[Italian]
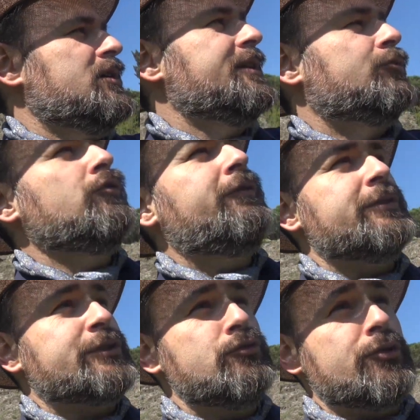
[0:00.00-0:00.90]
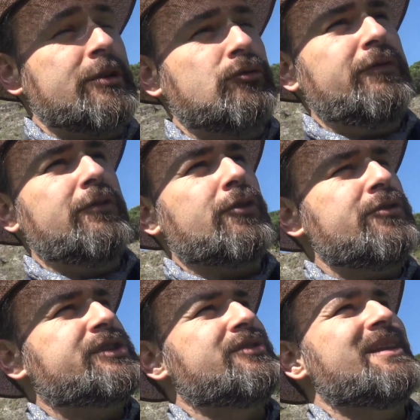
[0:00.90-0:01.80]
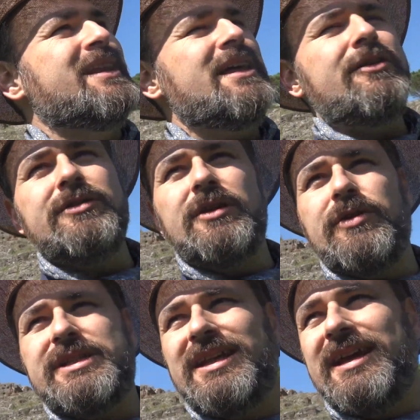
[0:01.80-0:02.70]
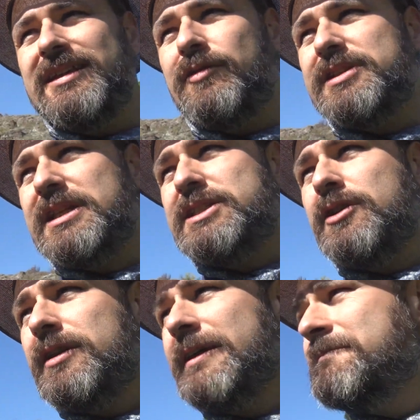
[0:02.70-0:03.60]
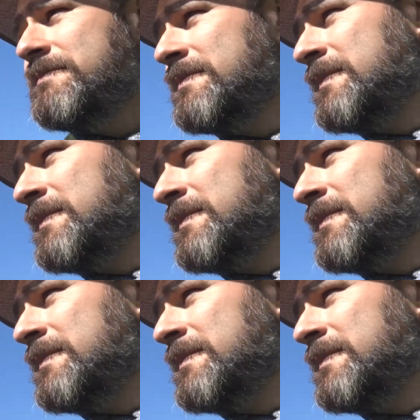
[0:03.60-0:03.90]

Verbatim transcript: nel tufo scuro, nel tufo rosso e nero di queste, di queste zone.